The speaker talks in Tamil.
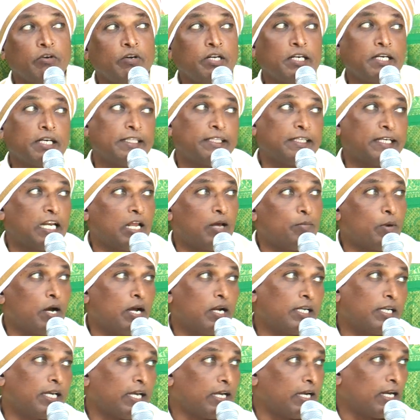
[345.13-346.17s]
கிட்ட
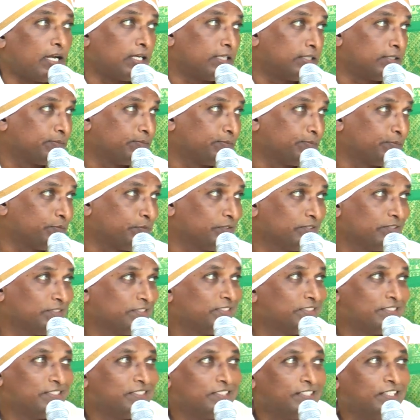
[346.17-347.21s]
கற்றுக்கலாமான்னு கேட்குறாங்க
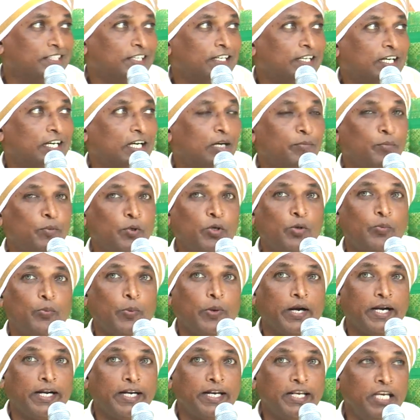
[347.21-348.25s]
அப்போது
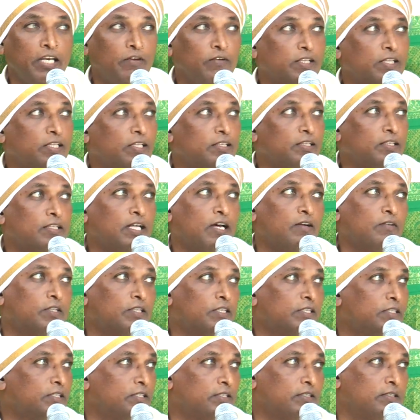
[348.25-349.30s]
பழகி வந்தது தான்
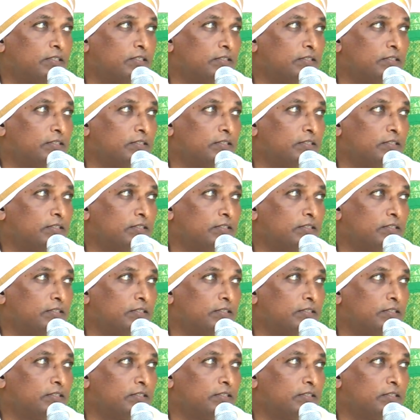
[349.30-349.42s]
வந்து